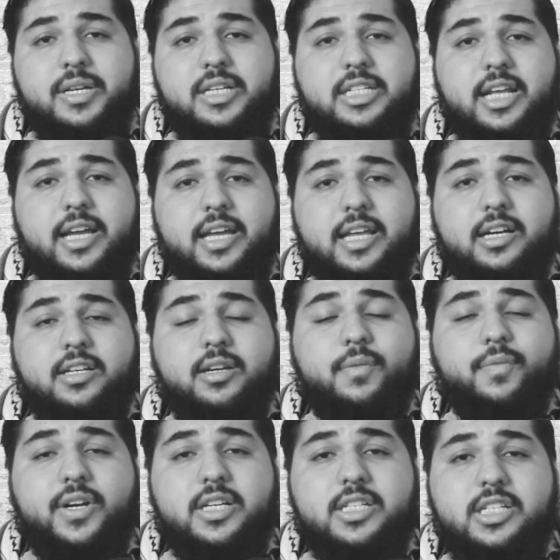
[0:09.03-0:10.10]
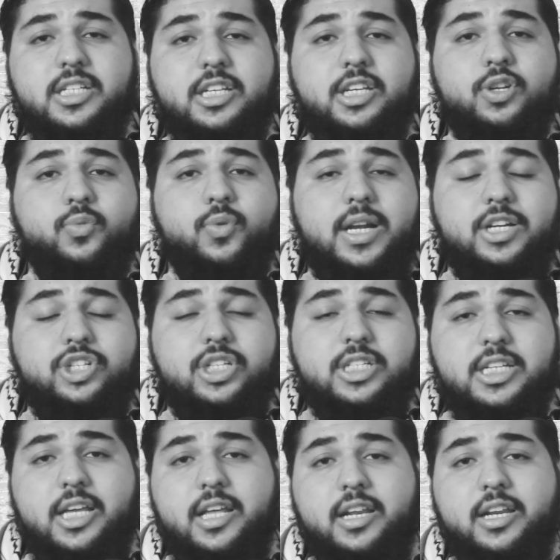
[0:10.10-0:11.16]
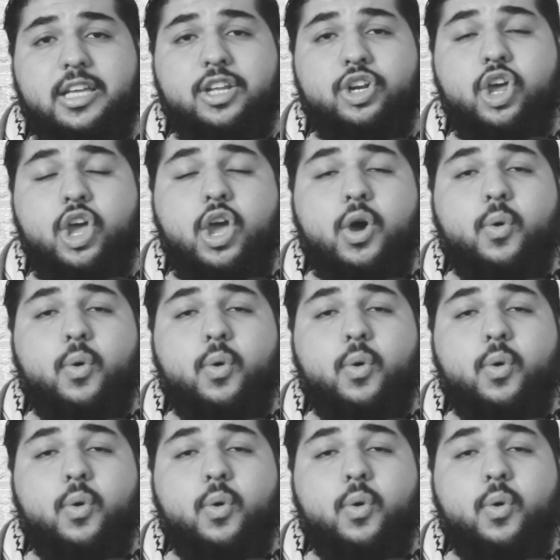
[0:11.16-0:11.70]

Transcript: من ذاكرة الفلسطينيين ولا الجزائريين